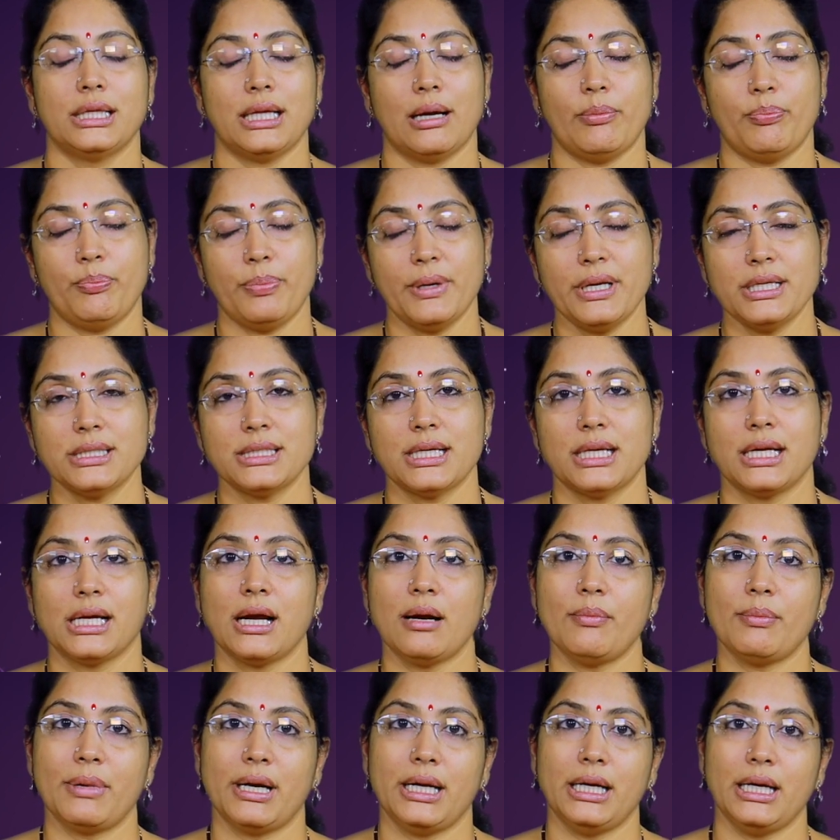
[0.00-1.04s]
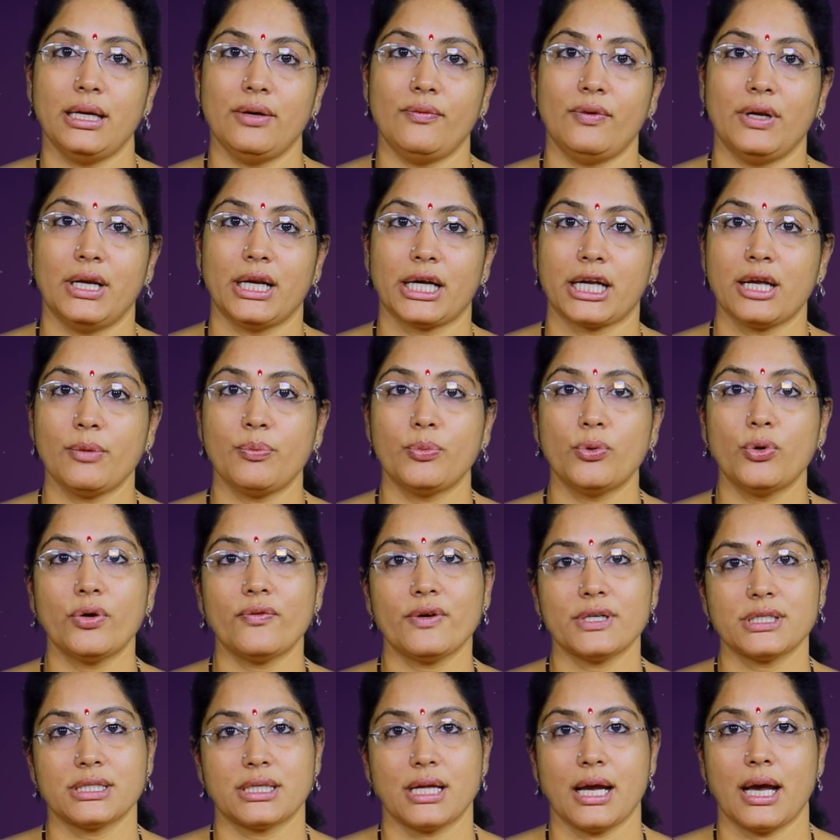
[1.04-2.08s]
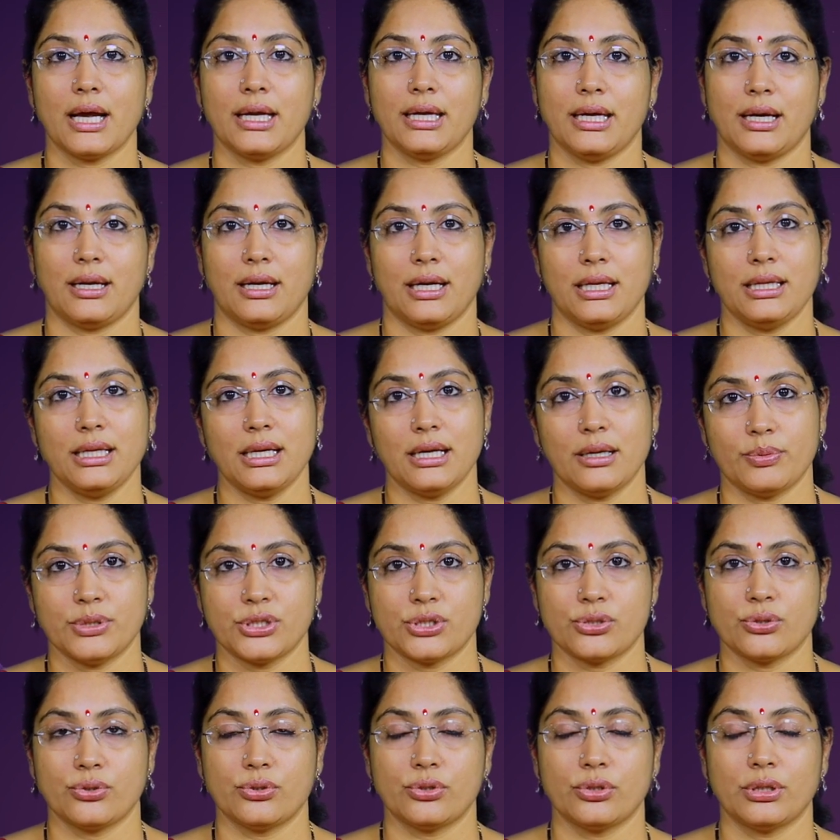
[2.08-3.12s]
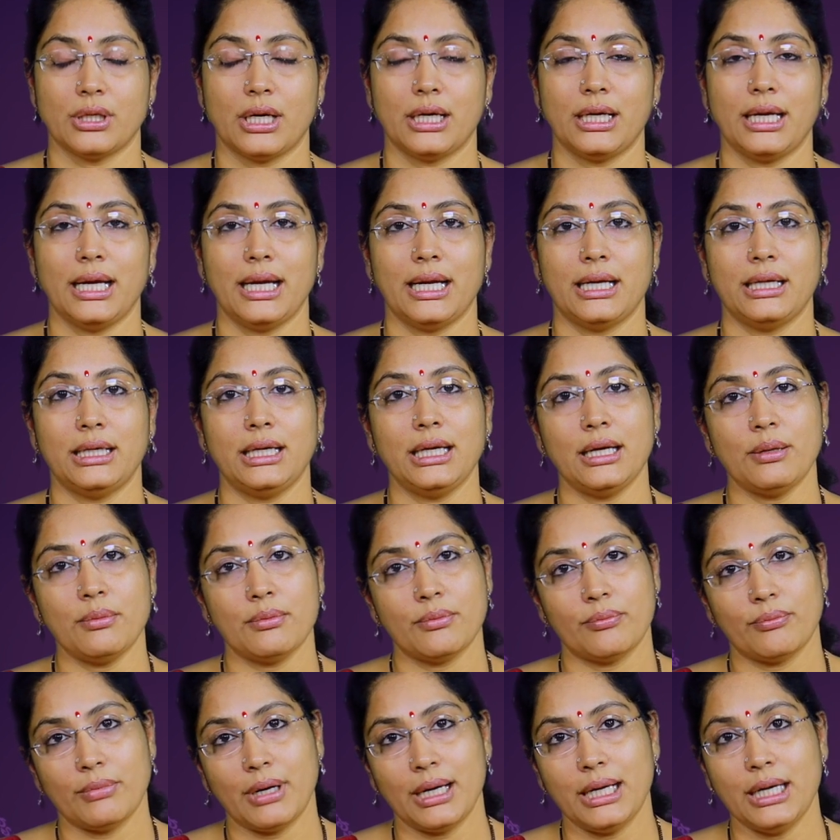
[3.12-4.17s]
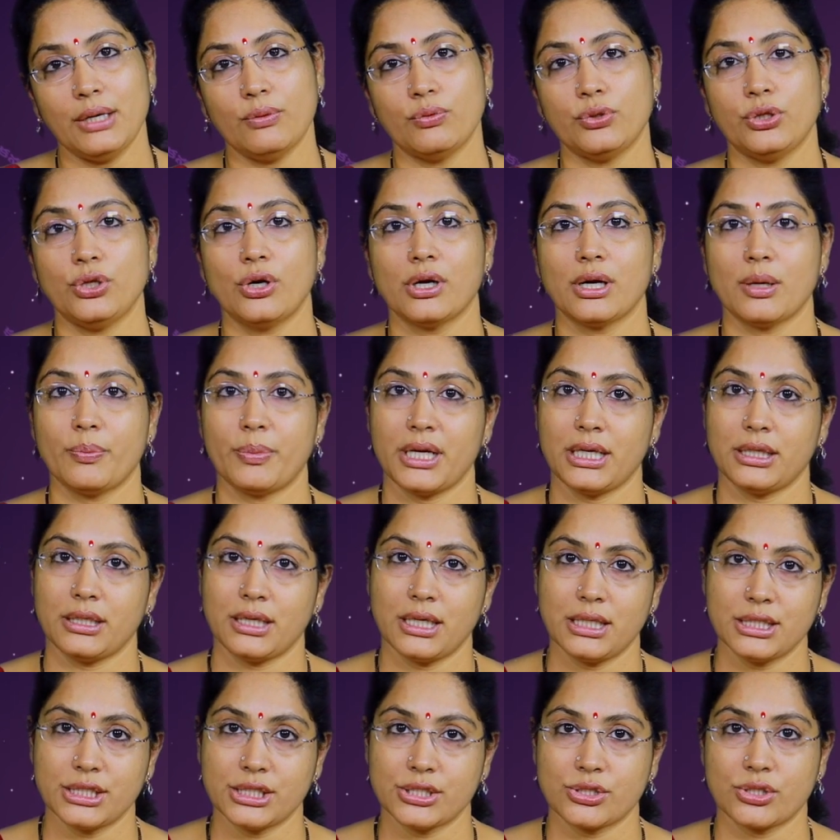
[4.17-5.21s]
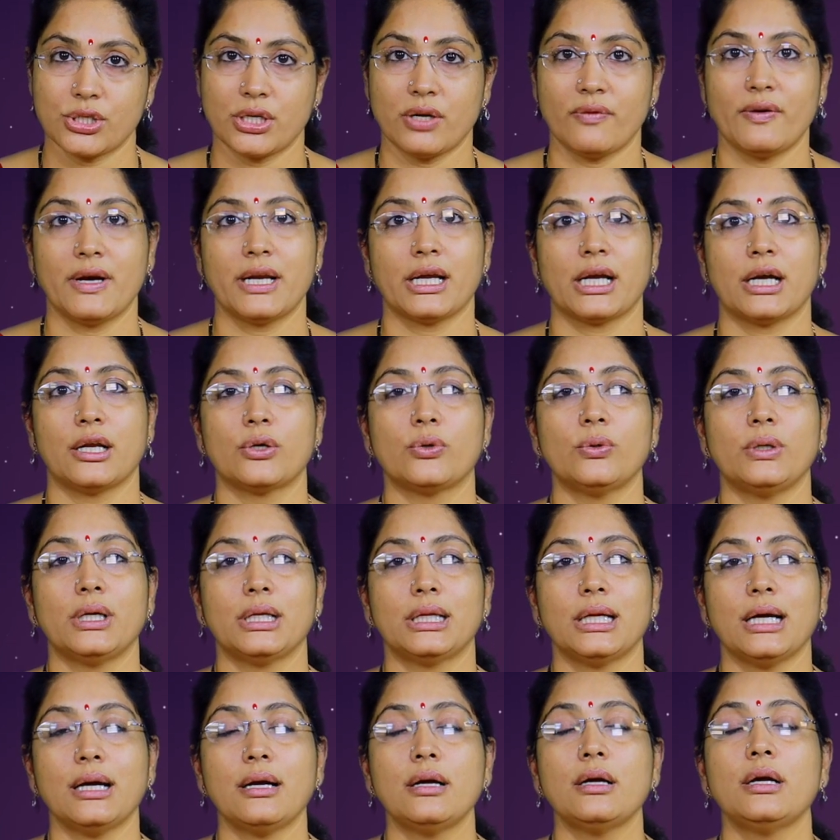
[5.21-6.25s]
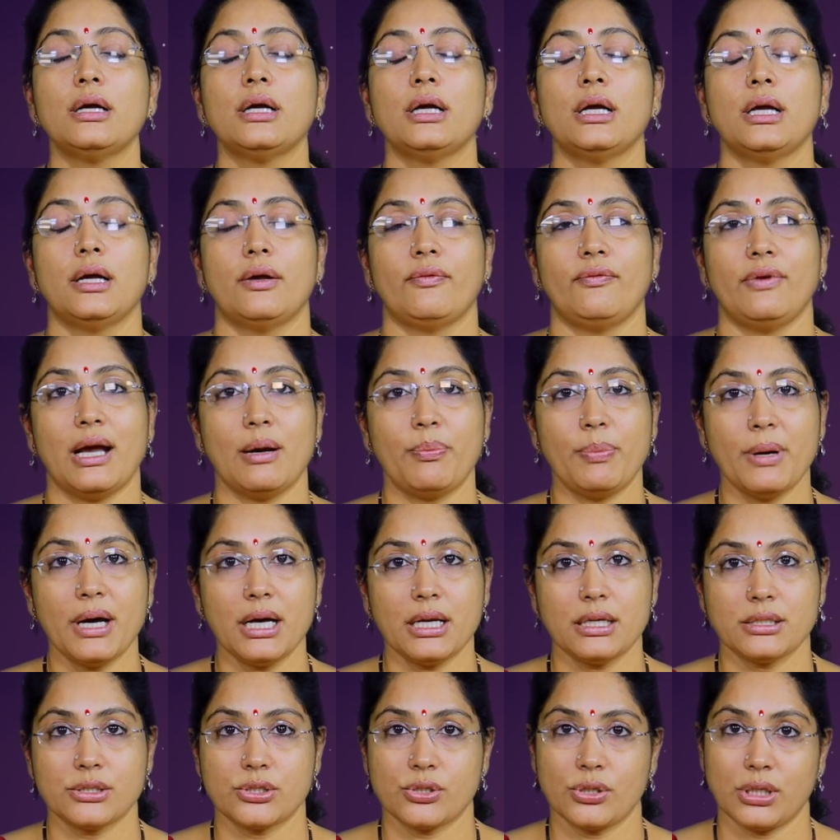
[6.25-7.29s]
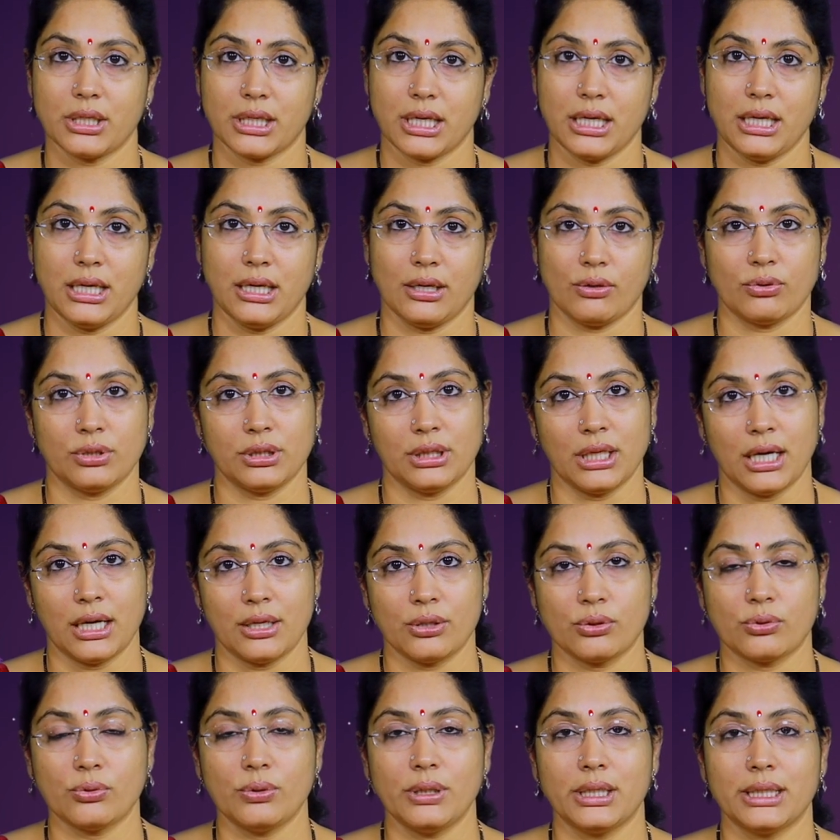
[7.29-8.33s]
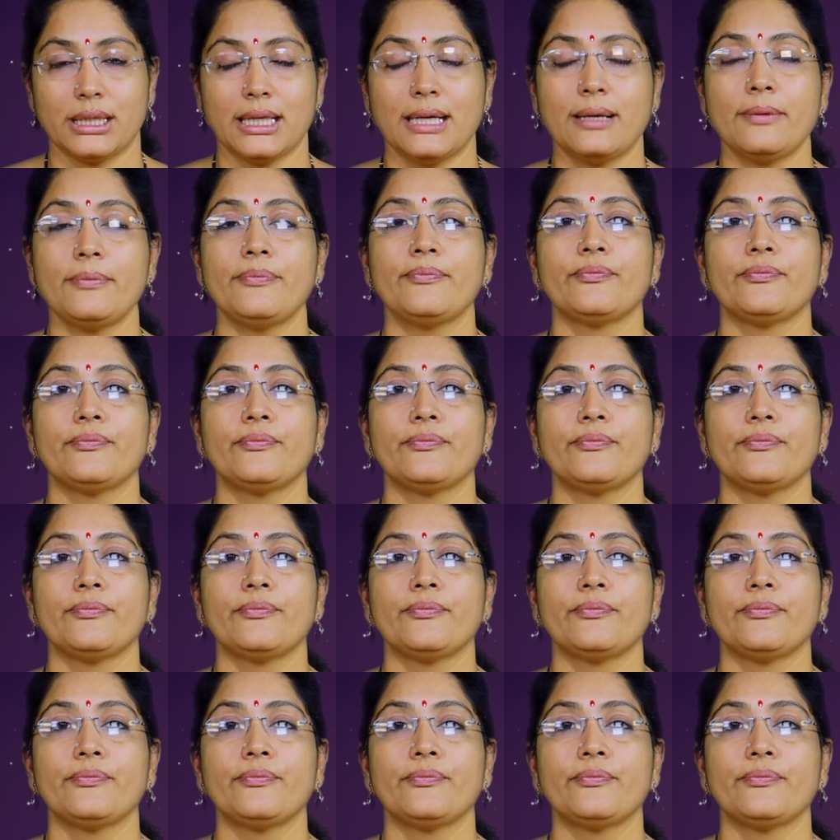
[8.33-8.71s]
తప్పనిసరిగా మళ్ళీ వీళ్ళకి పూర్వస్థాయి అనేది లభిస్తుంటుంది అంటే ఏంటి మళ్ళీ ఉద్యోగ ప్రయత్నాలు చేస్తున్న వారికి అనుకూలత వ్యాపారస్తులకి కొంత అనుకూలత